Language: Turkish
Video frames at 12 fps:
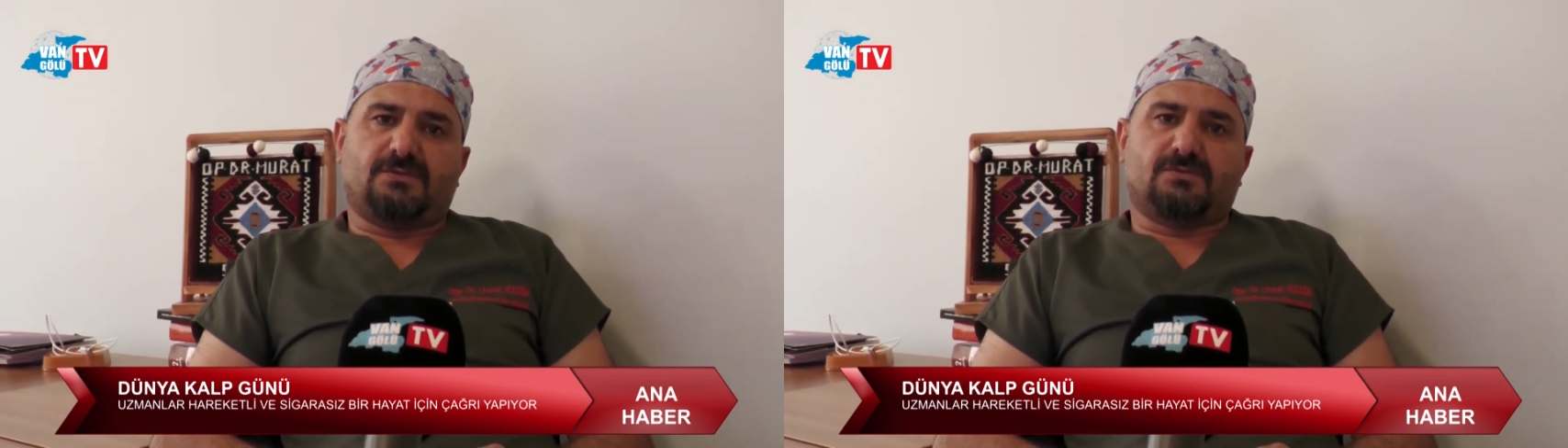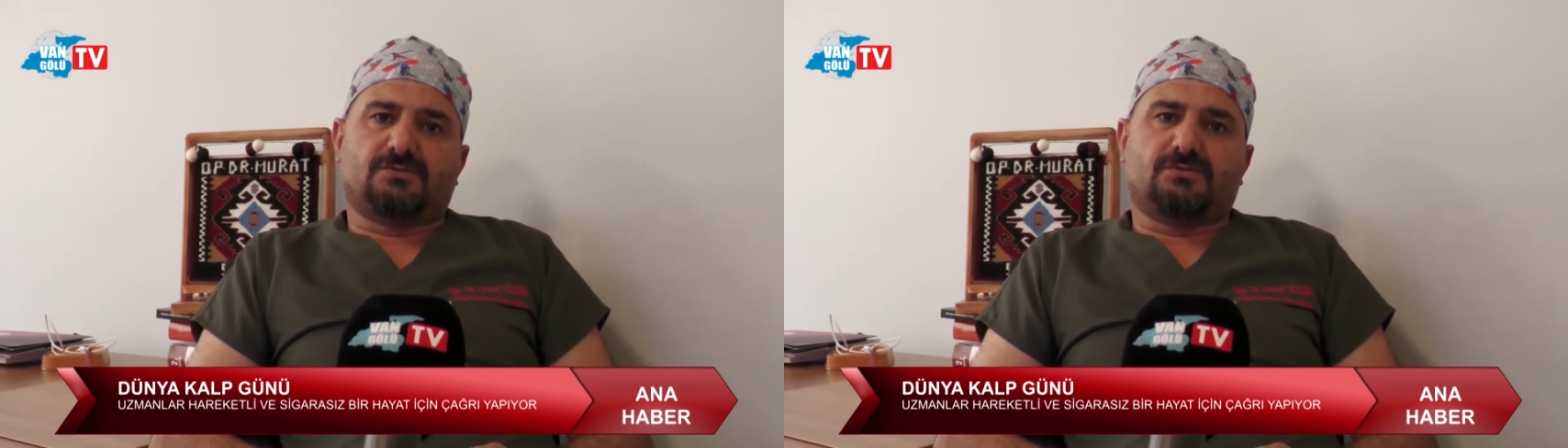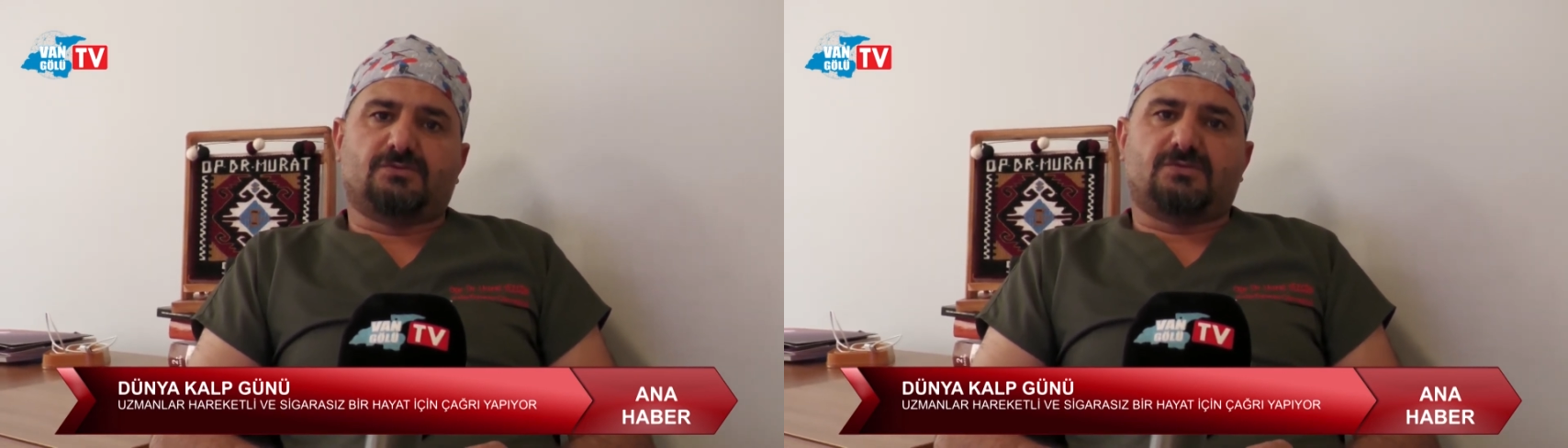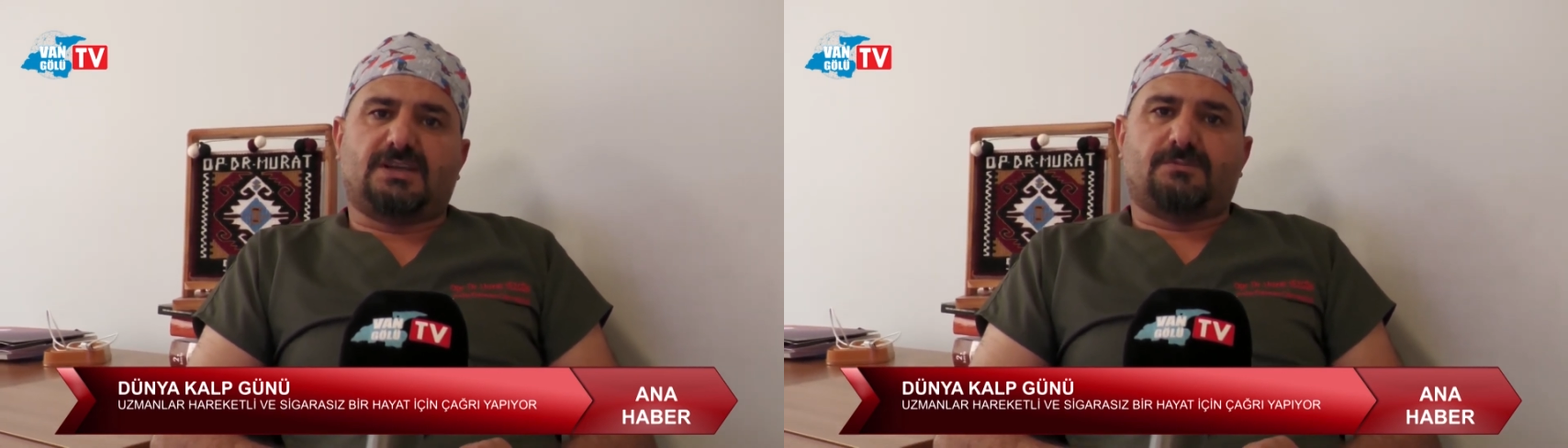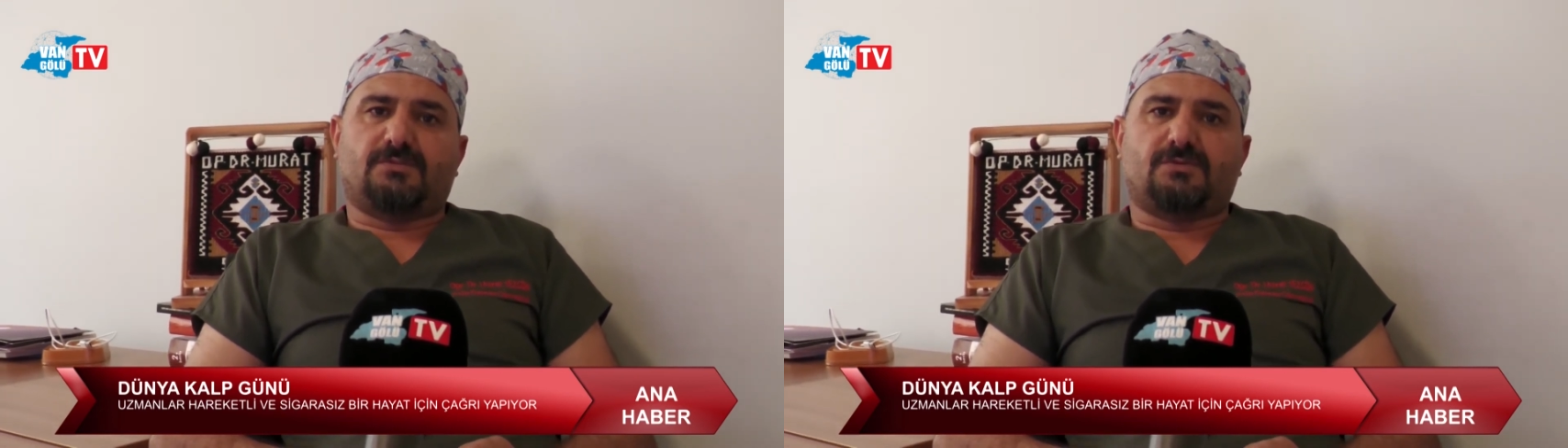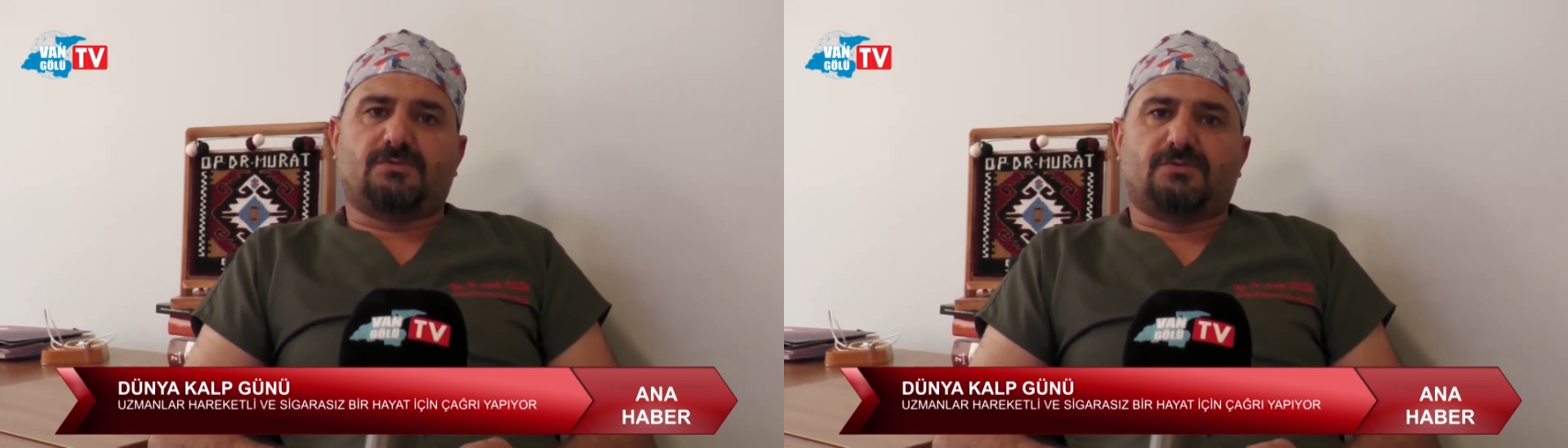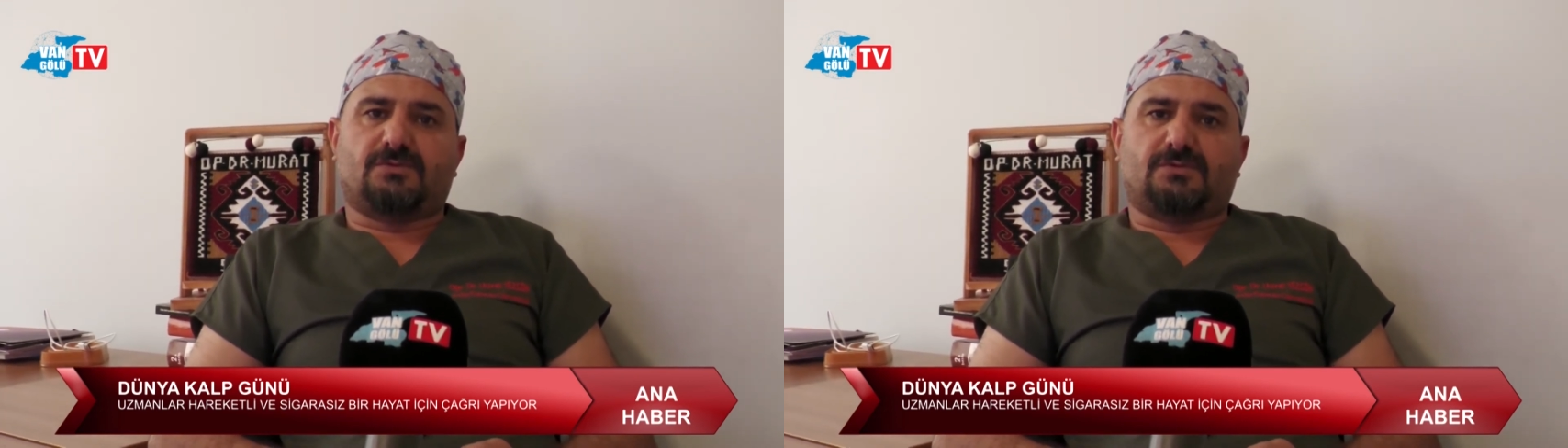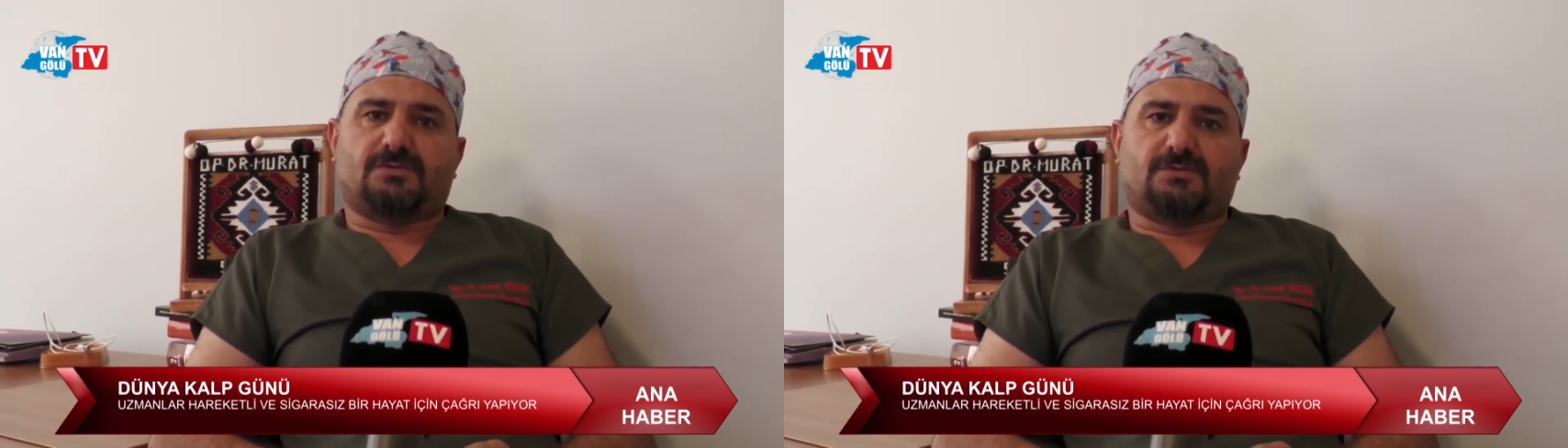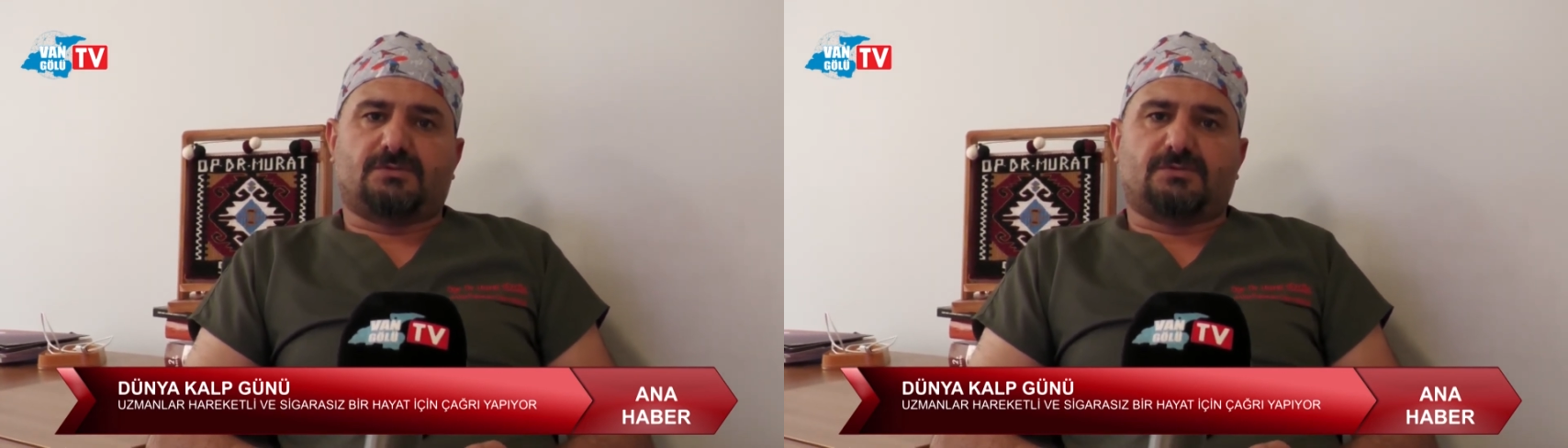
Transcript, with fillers: uzun süren bu e,